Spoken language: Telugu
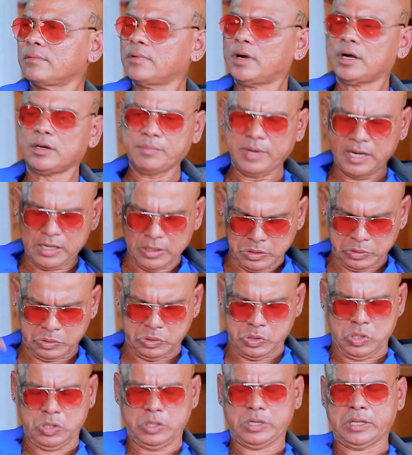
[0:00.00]
వాడు మెడలో
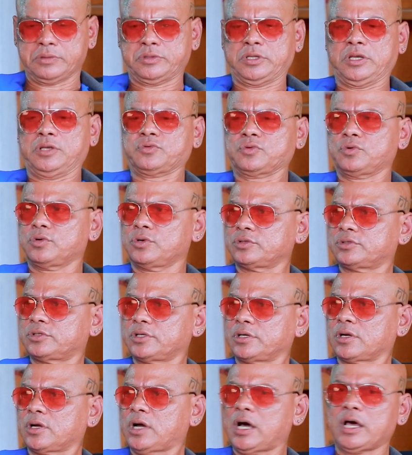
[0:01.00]
గోల్డ్ అంతా వేసుకొని
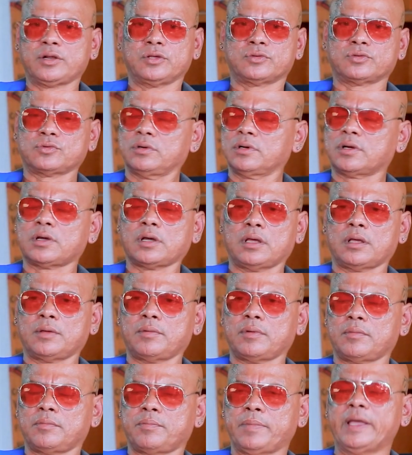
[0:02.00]
వచ్చాడు కారు వేసుకొని
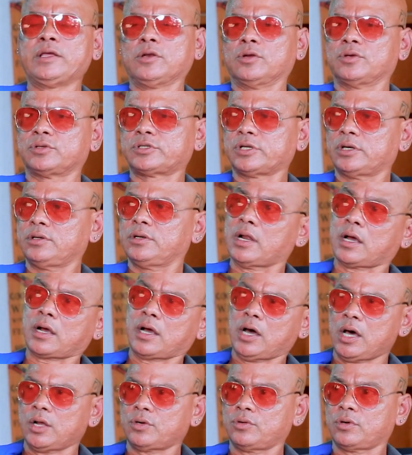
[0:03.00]
బైక్లో వచ్చాడు నా
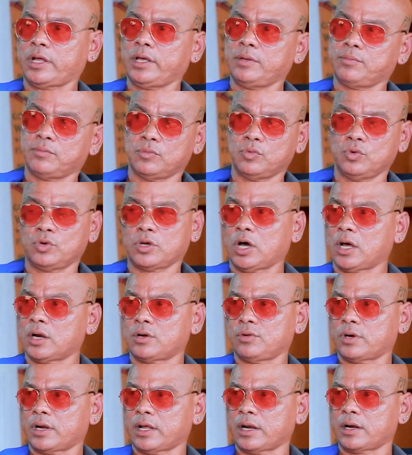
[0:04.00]
కారు ఉన్నాయి మూడు
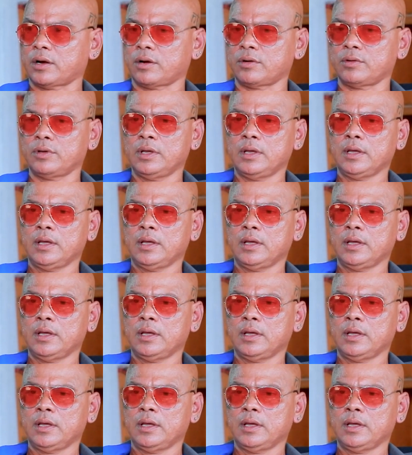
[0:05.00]
కార్లు ఉన్నాయి అన్నాడు